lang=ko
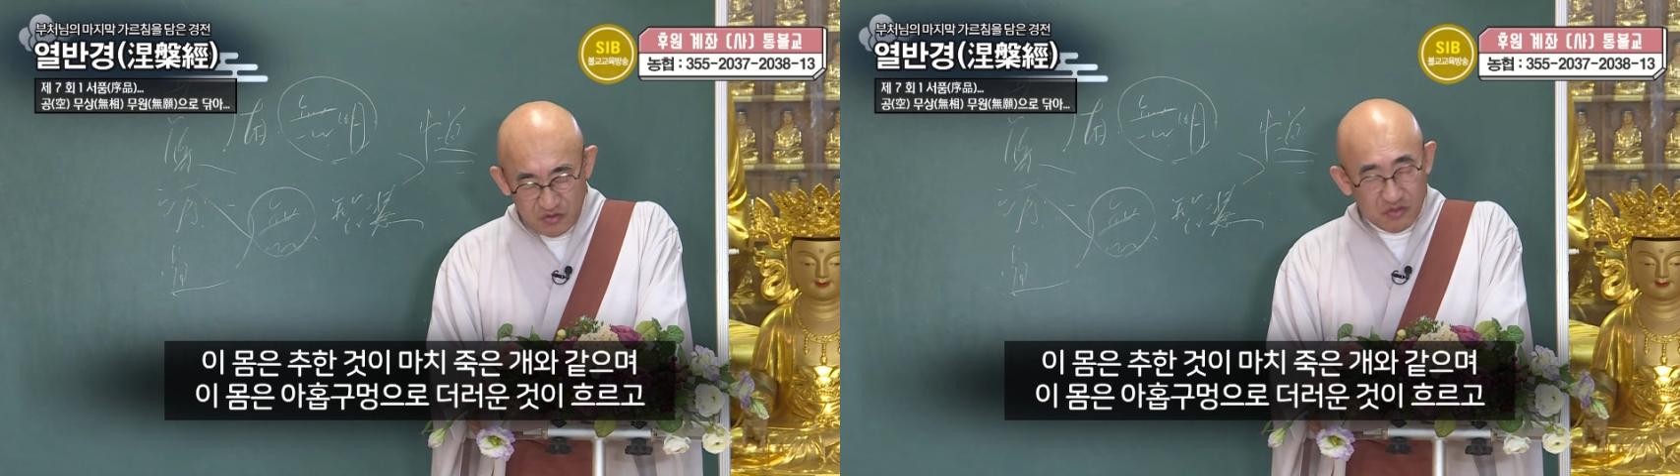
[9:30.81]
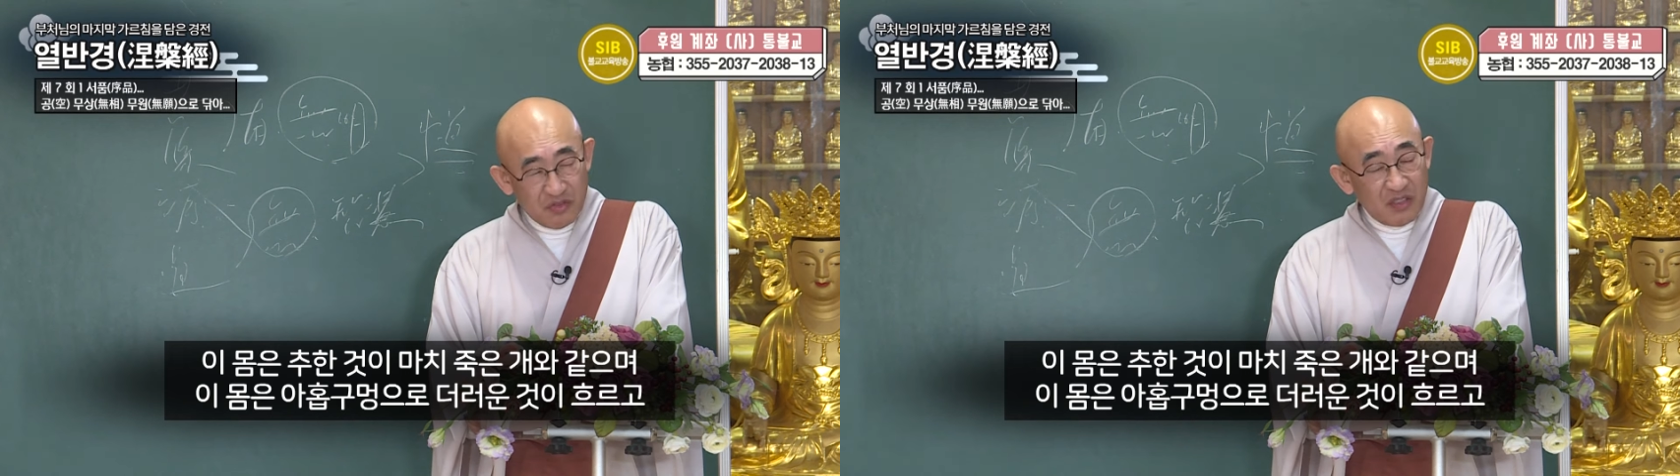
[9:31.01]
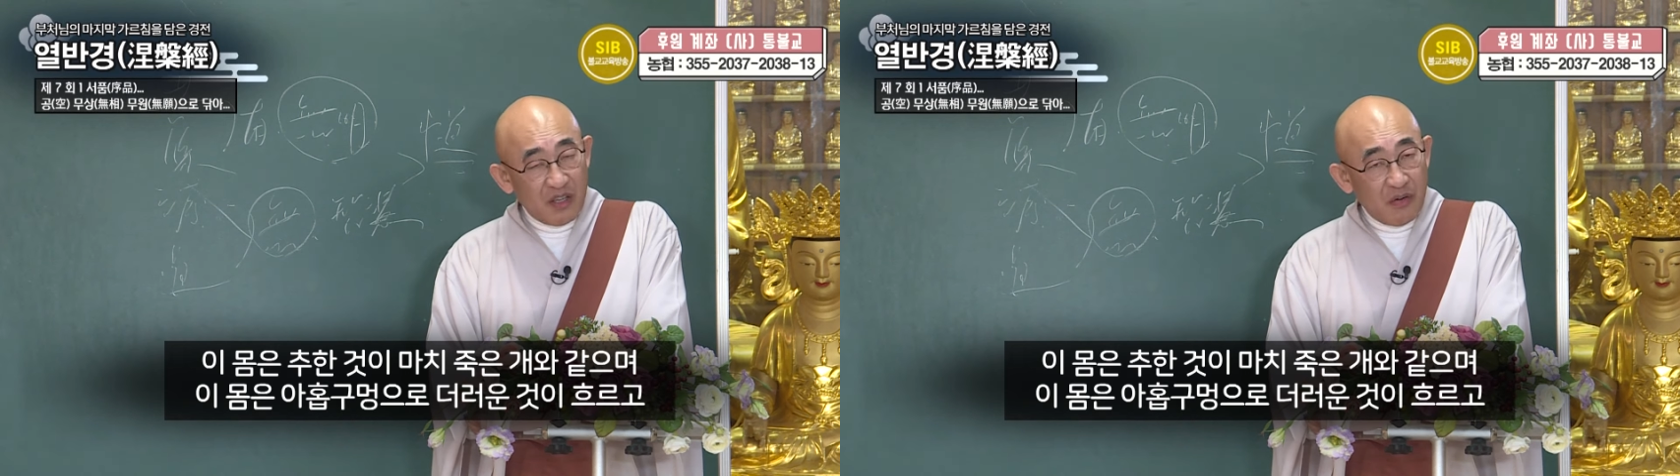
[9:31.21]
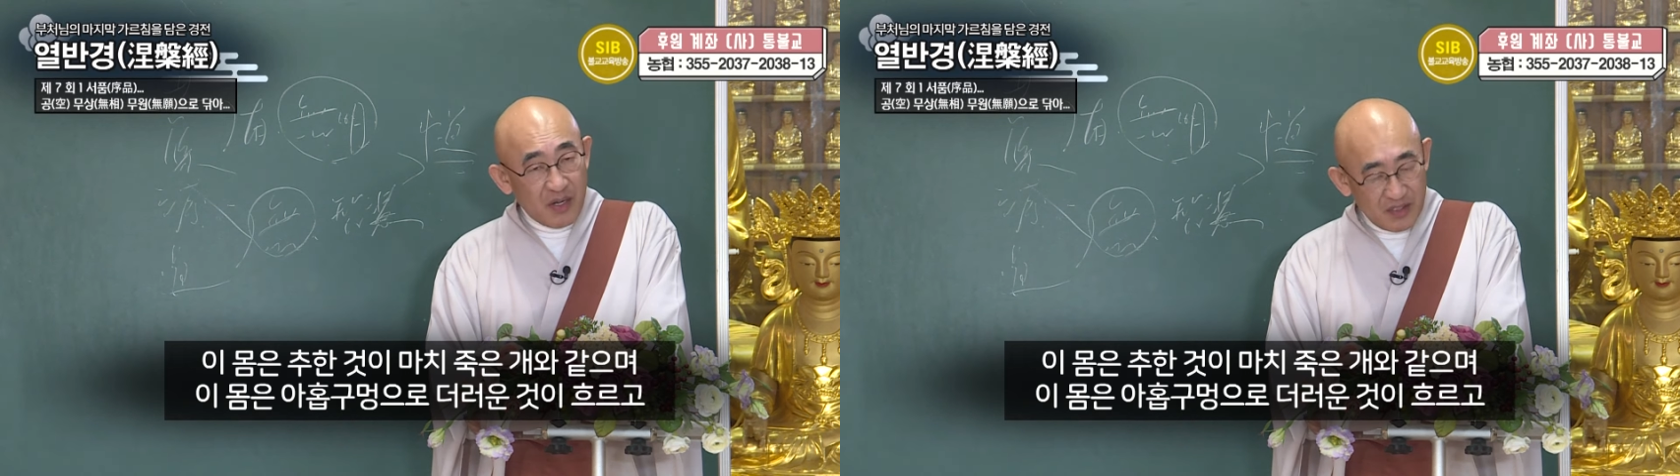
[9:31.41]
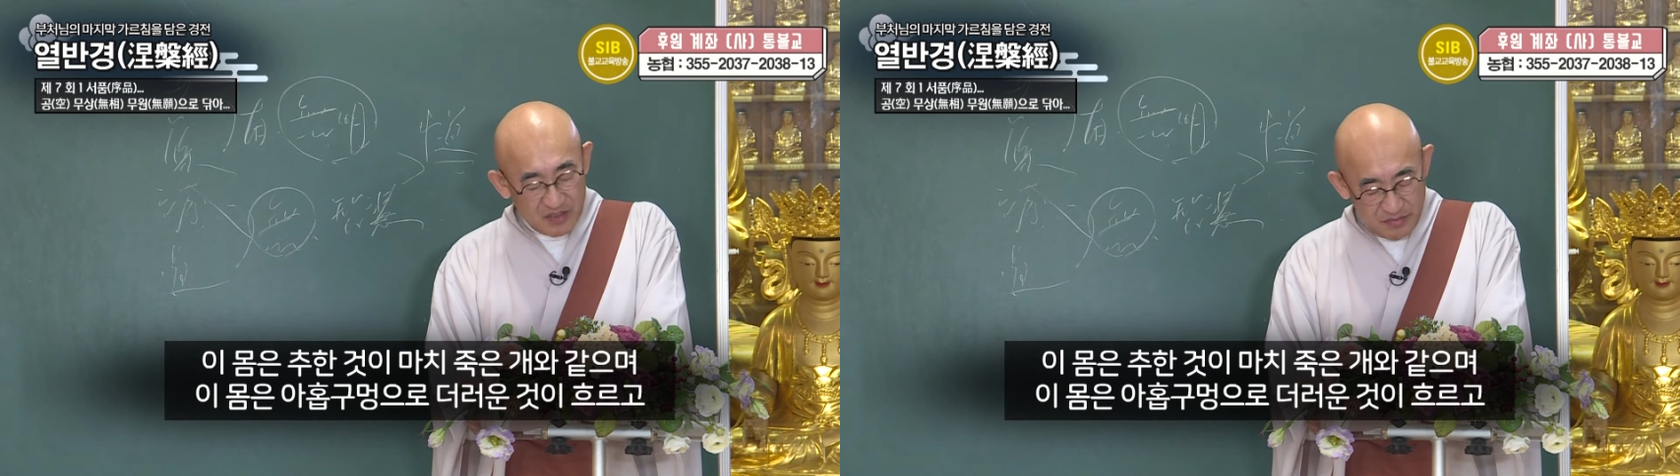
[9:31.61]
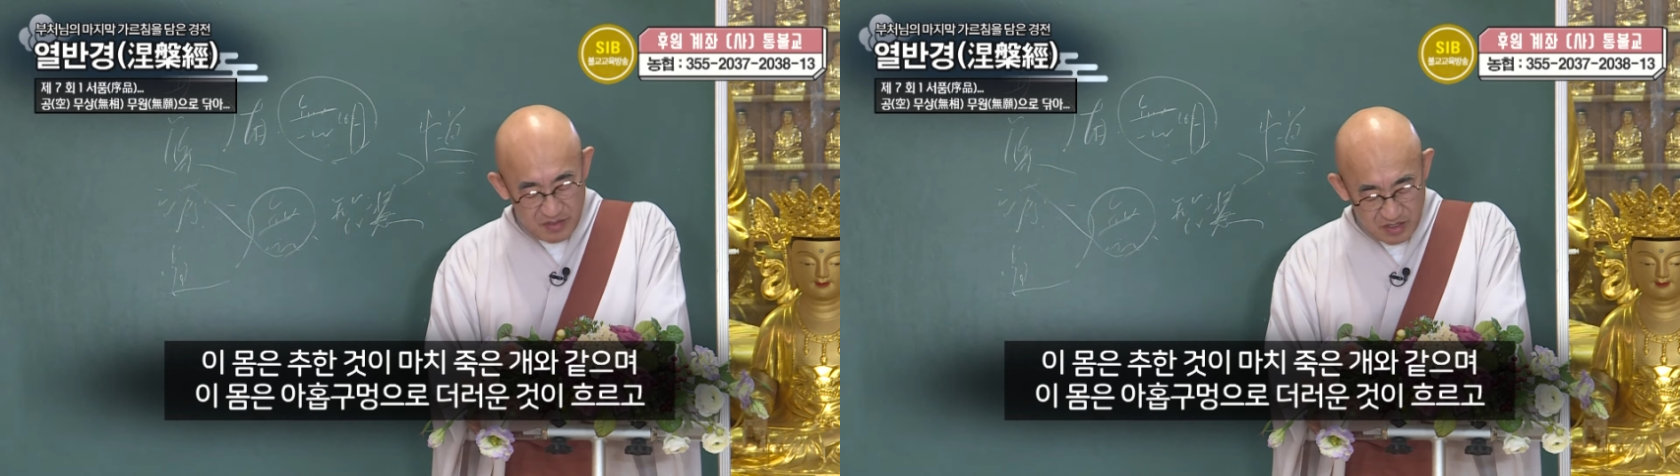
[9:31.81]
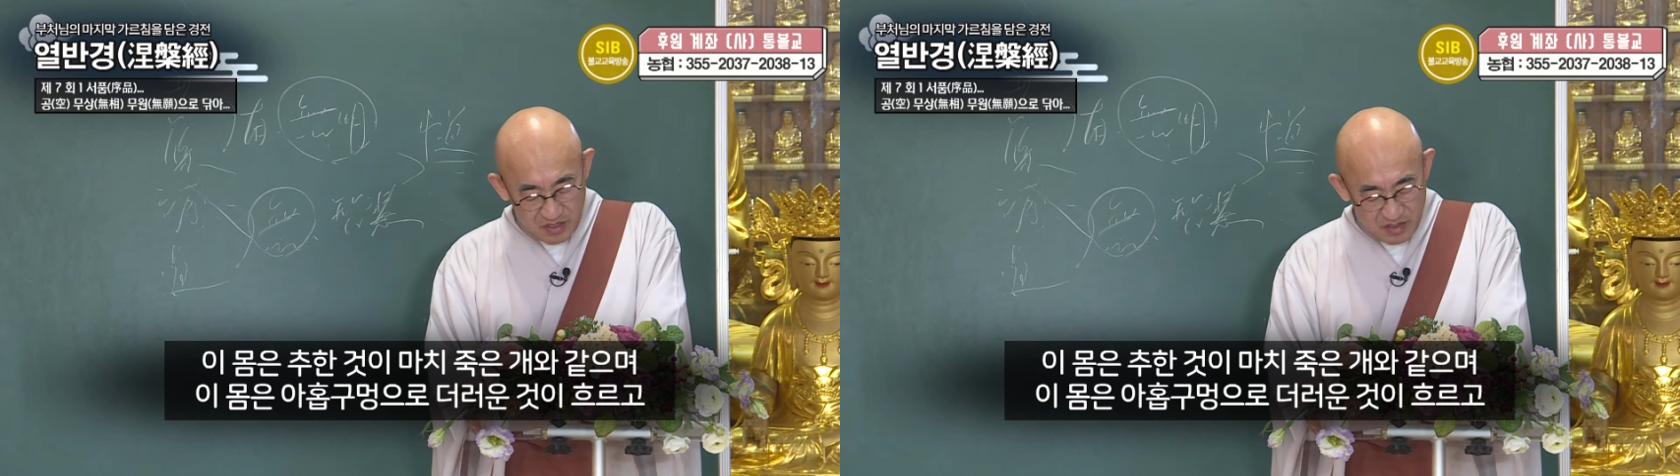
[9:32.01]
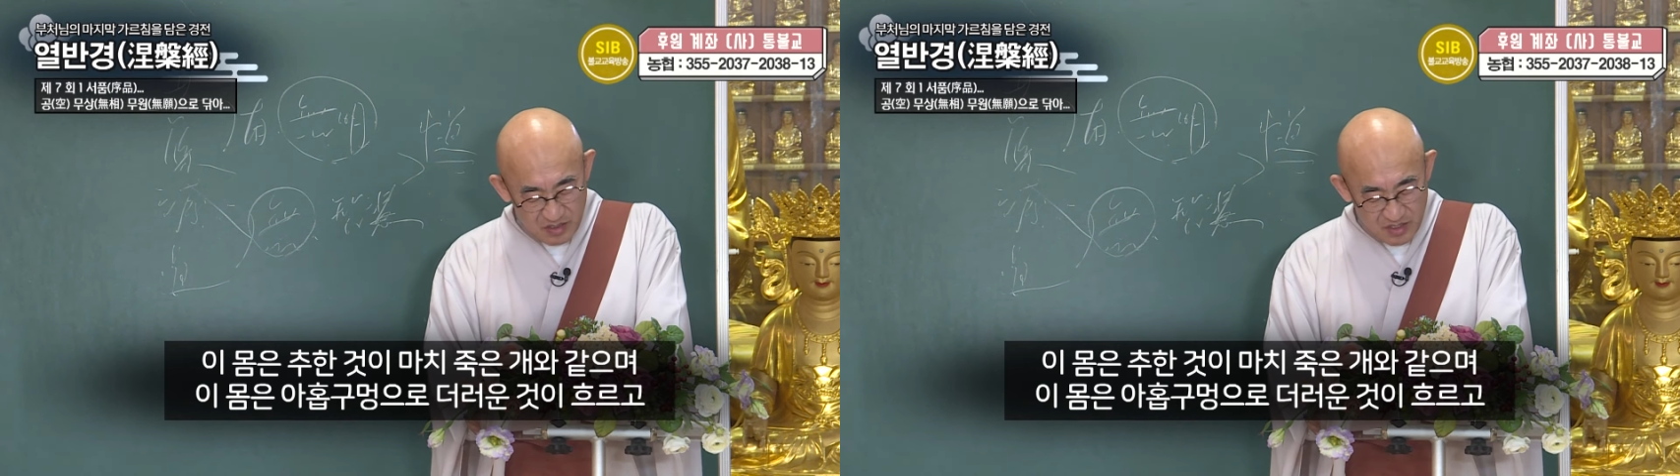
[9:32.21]
죽은 개와
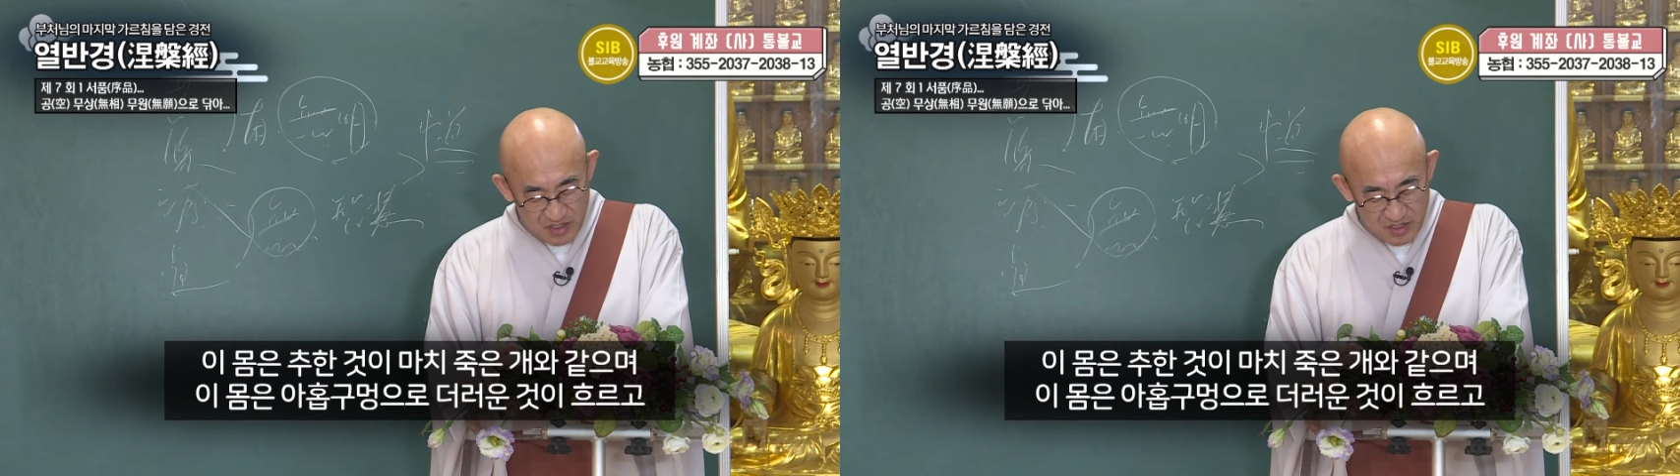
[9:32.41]
같으며